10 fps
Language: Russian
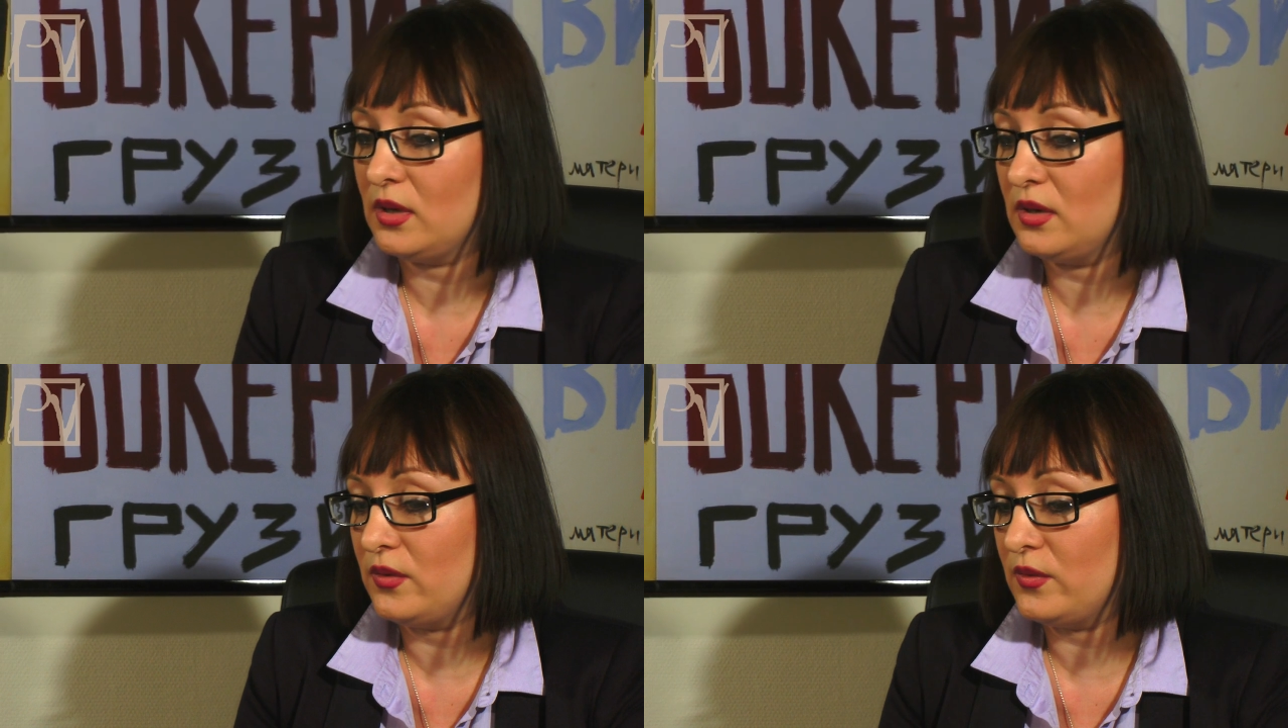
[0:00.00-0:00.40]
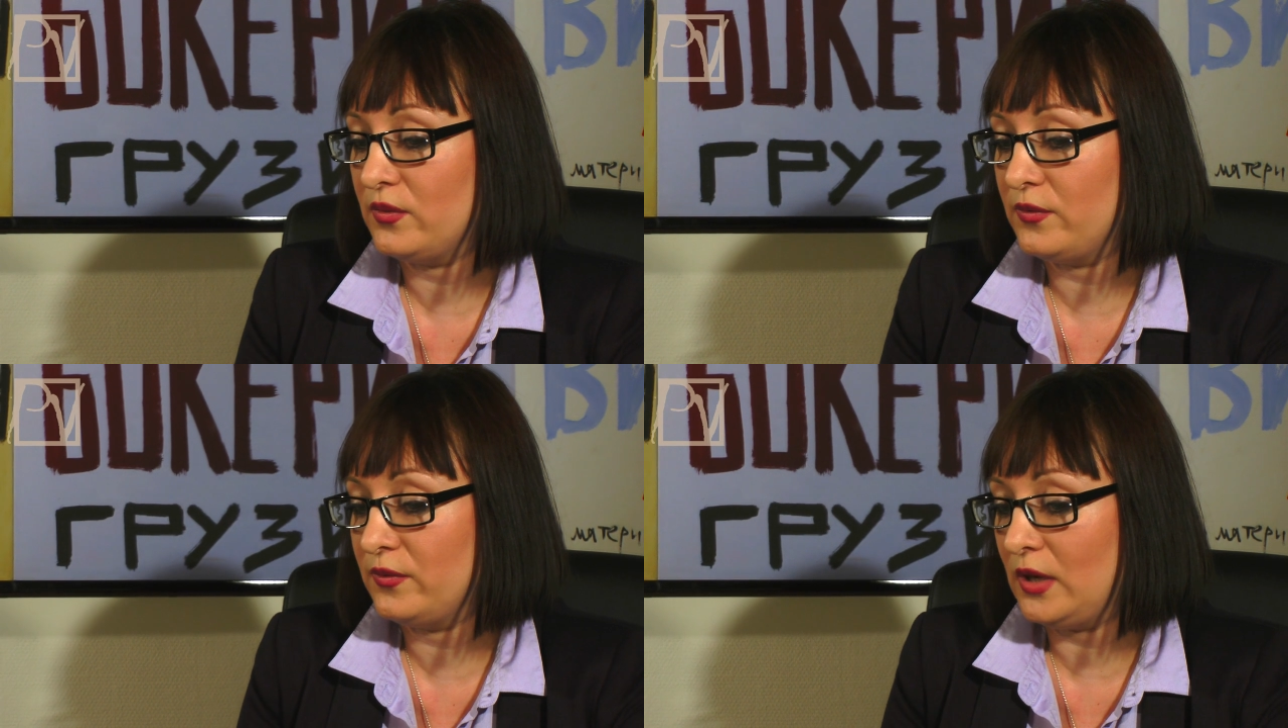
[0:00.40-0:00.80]

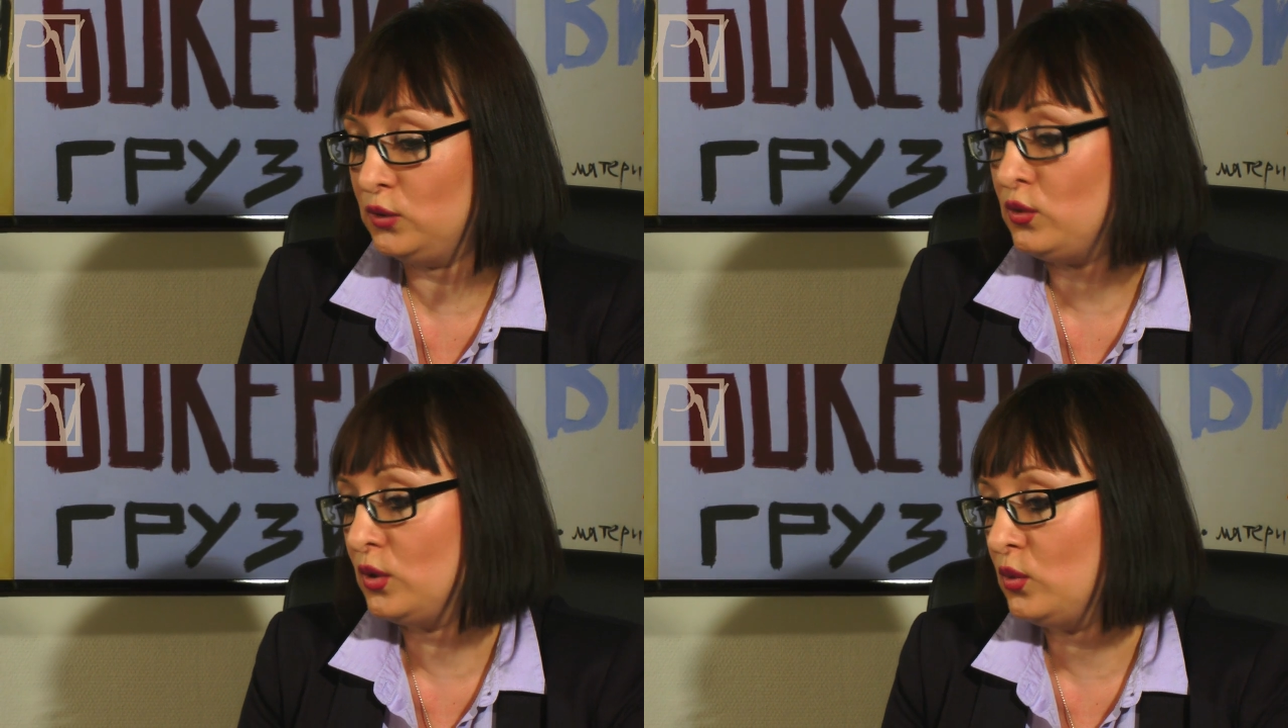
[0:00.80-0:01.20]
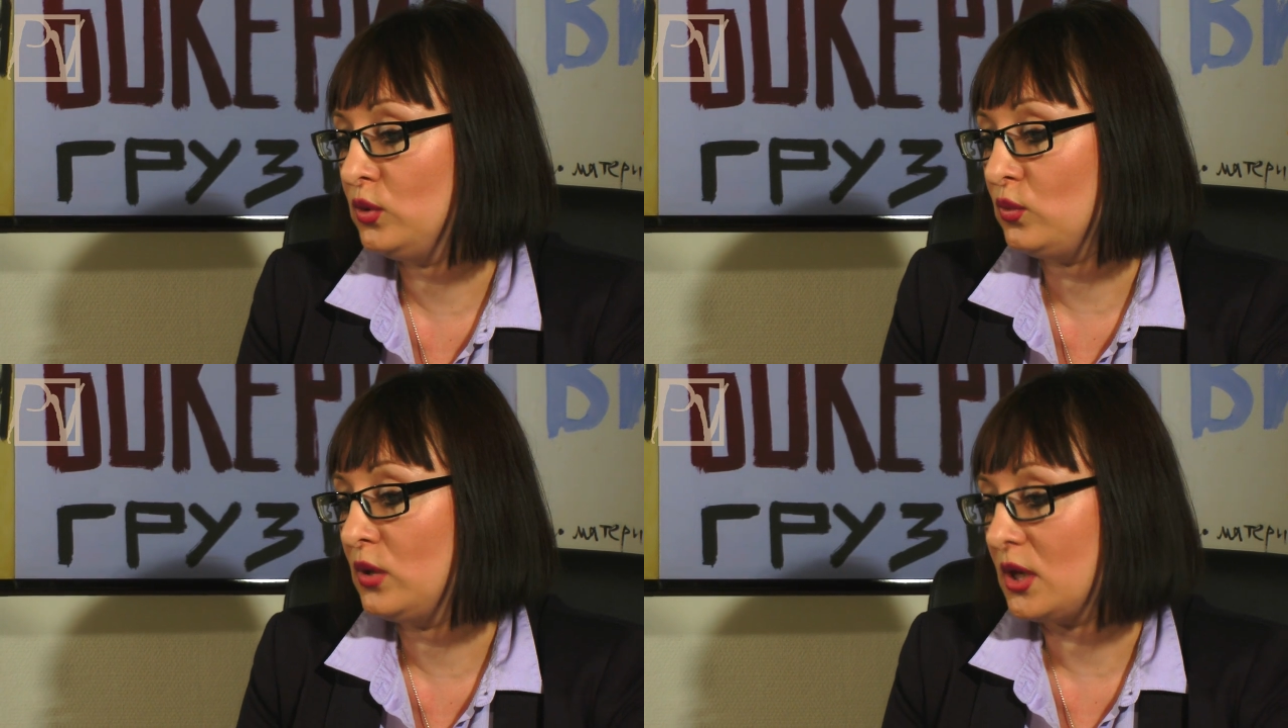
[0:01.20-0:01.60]
в которой
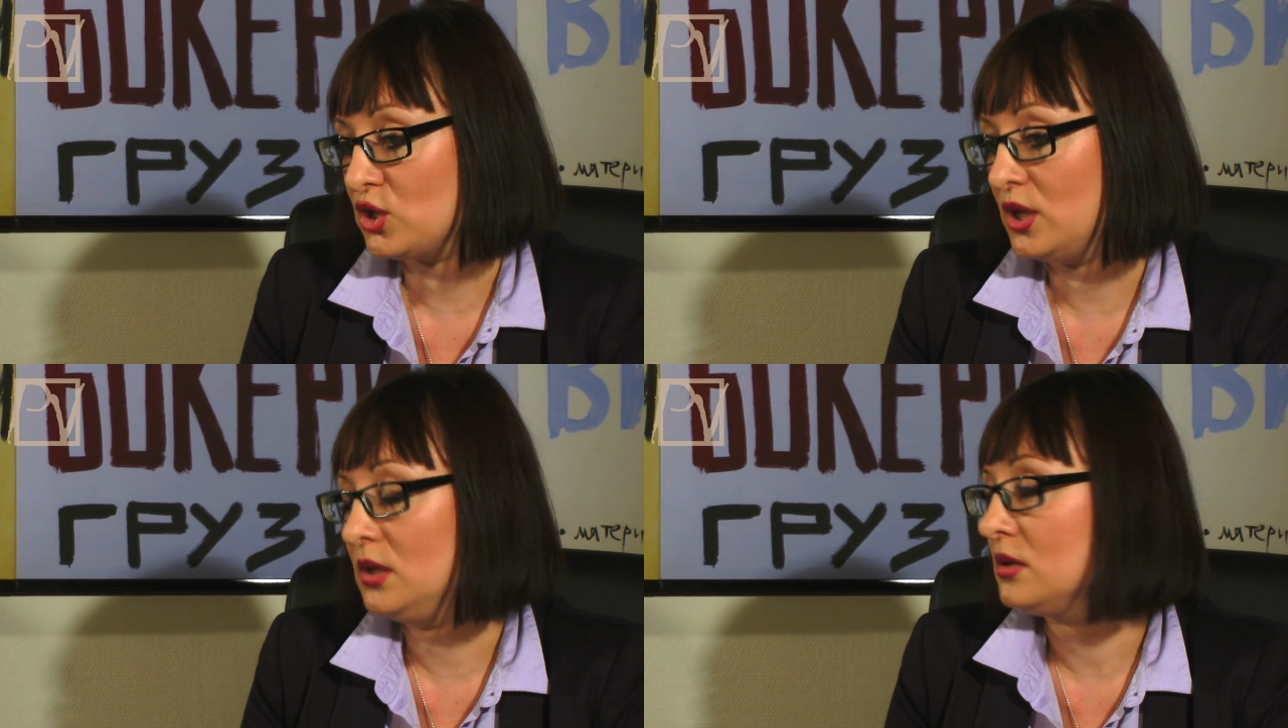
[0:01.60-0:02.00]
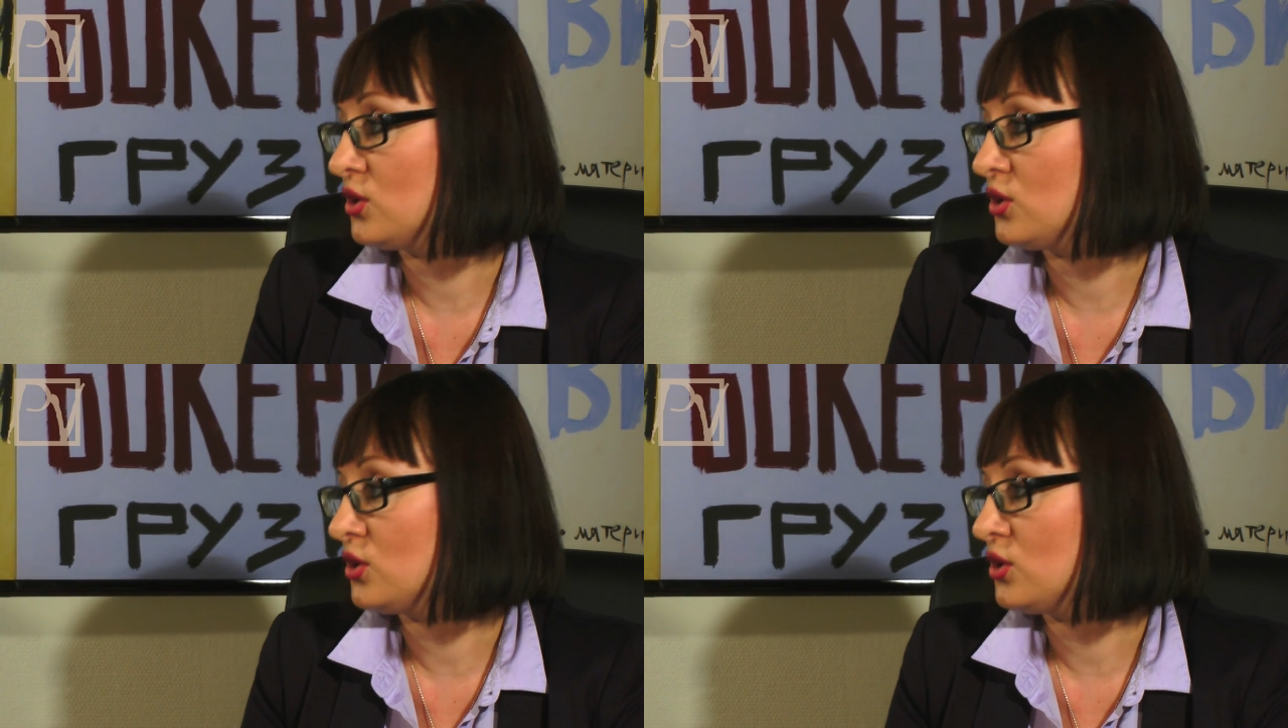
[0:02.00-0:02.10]
он угрожал